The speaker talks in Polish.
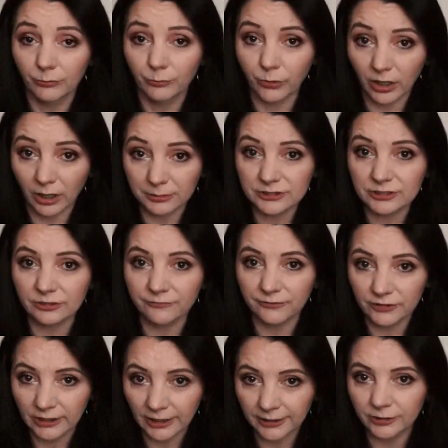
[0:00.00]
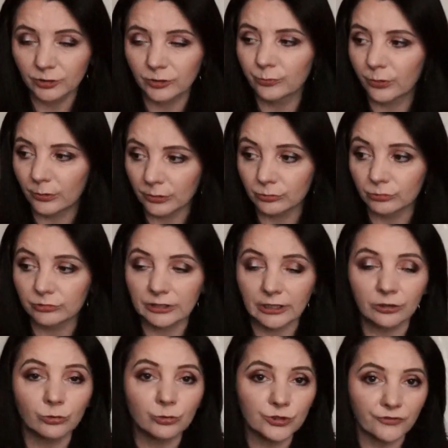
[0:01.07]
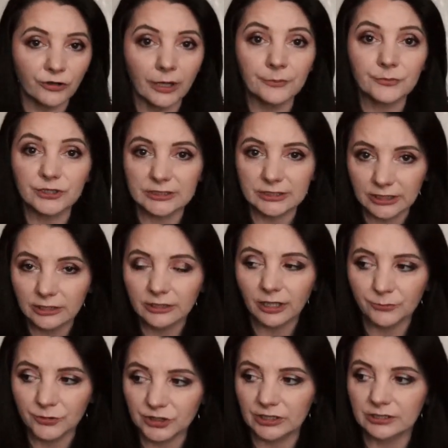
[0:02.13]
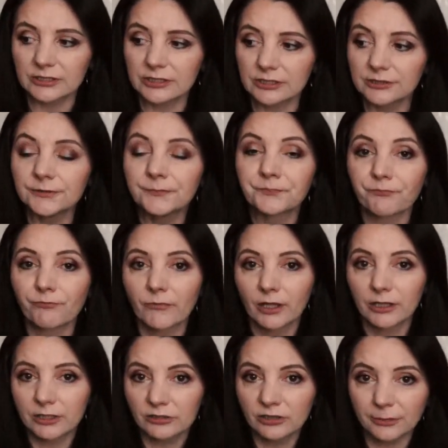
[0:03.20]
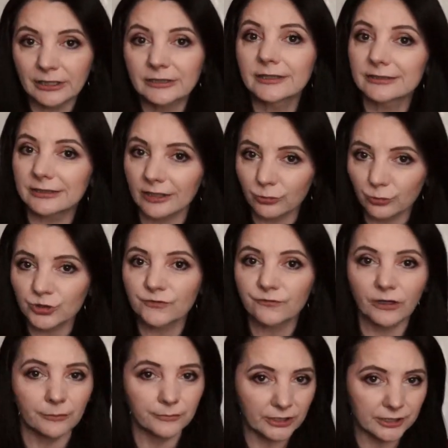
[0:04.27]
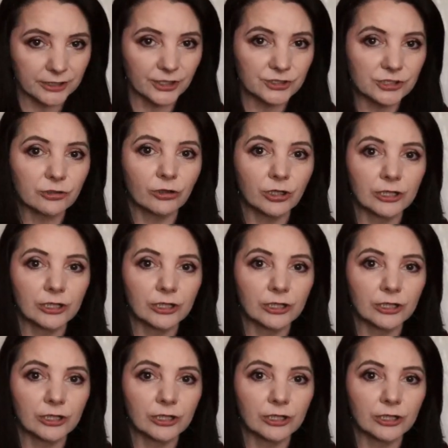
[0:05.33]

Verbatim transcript: Bardzo wydajny produkt. Ja go używałam przez kilka miesięcy. Generalnie tak używałam jak każdych